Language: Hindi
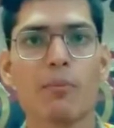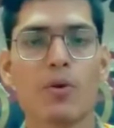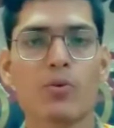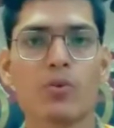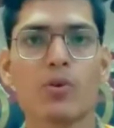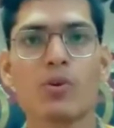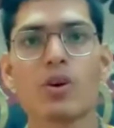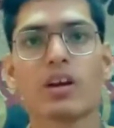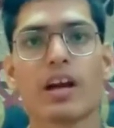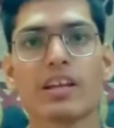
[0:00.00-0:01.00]
आप लोगों
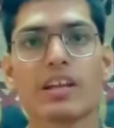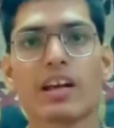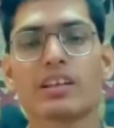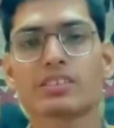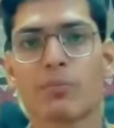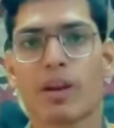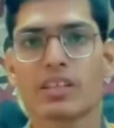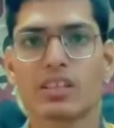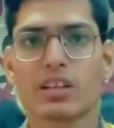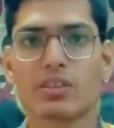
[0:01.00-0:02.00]
को कहीं ना कहीं
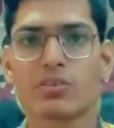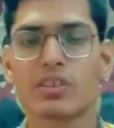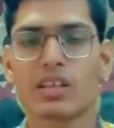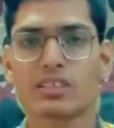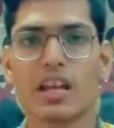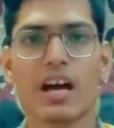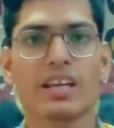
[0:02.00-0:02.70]
सरप्राइज़ करती हुई नज़र